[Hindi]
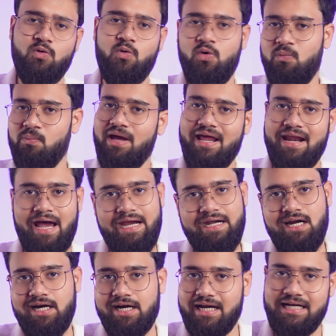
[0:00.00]
दोनों में यार
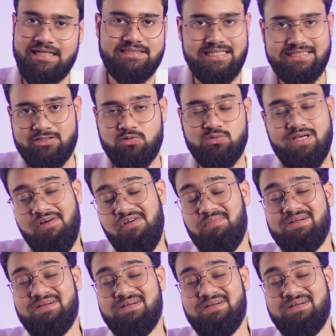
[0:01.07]
आइडल ड्रेन सिक्स टू सेवन